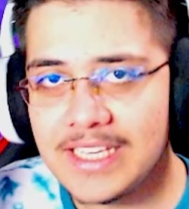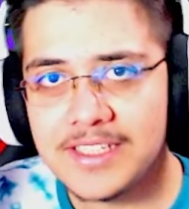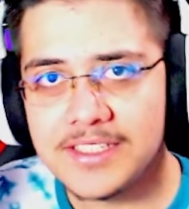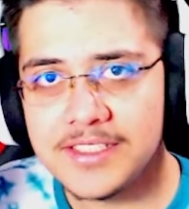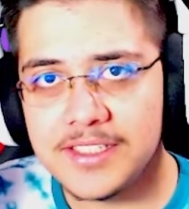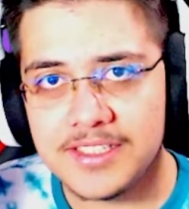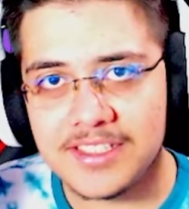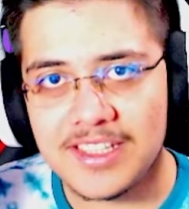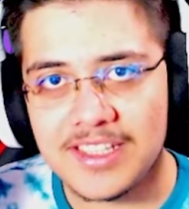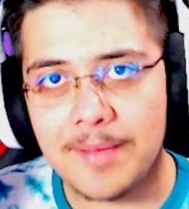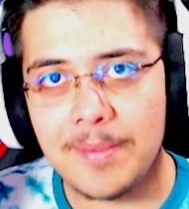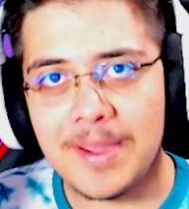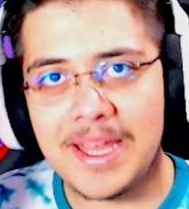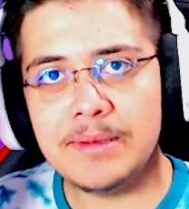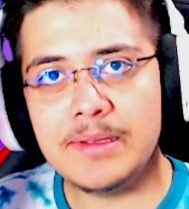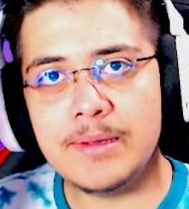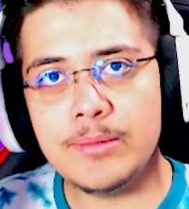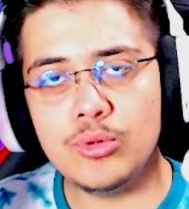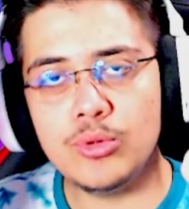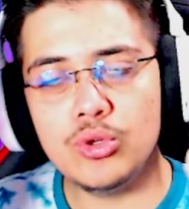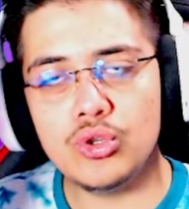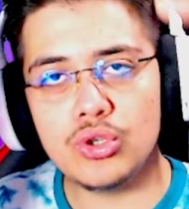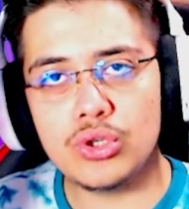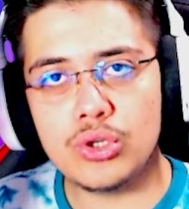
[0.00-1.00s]
Siz de benim
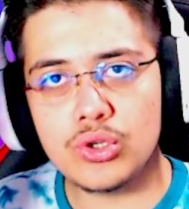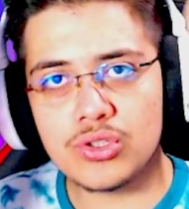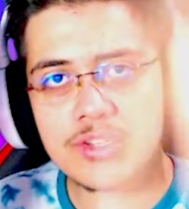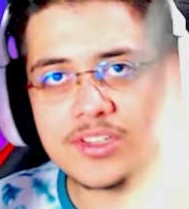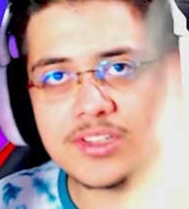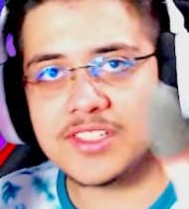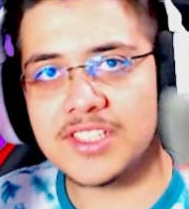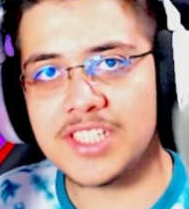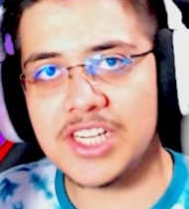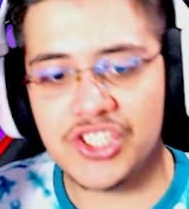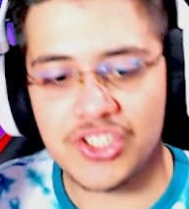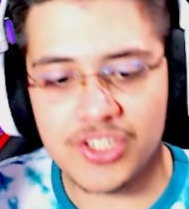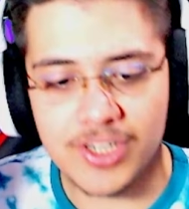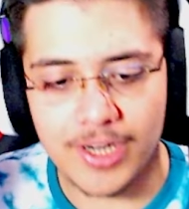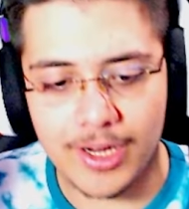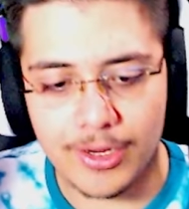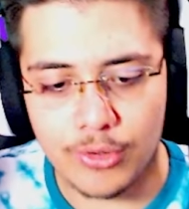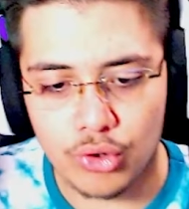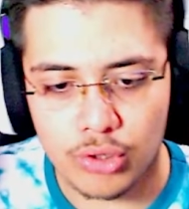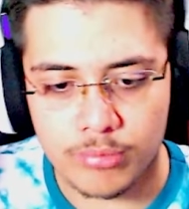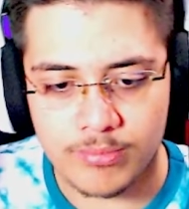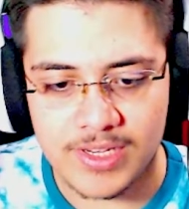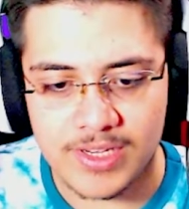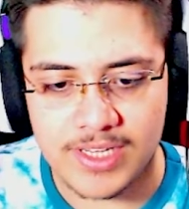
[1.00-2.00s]
gibi düşünüyorsanız aşağı
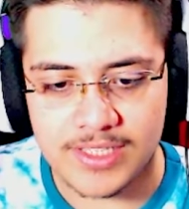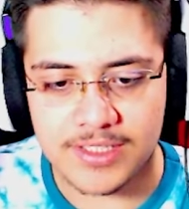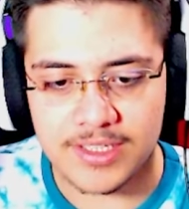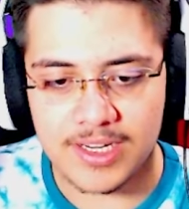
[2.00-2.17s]
yorum yazın